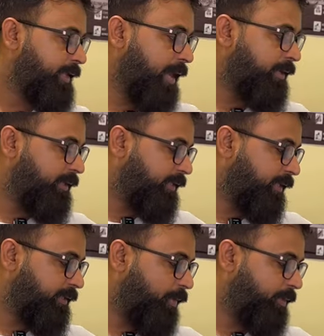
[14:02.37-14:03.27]
गारंटी हाँ
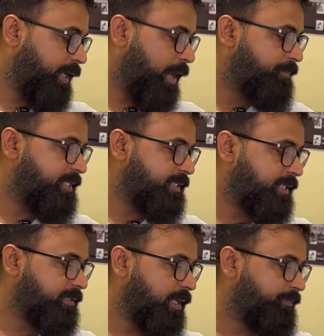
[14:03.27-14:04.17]
देता हूं कि हमसे
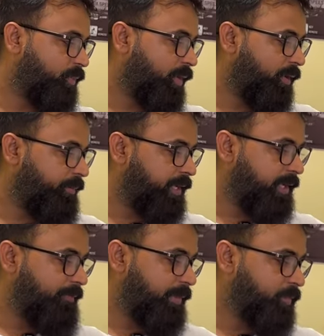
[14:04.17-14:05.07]
सस्ता पूरे ऑल ओवर
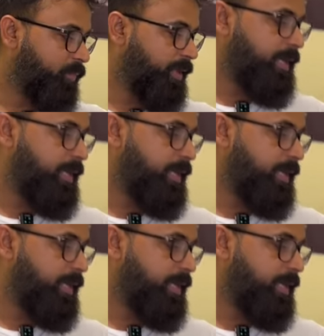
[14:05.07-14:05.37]
इंडिया में आपको कोई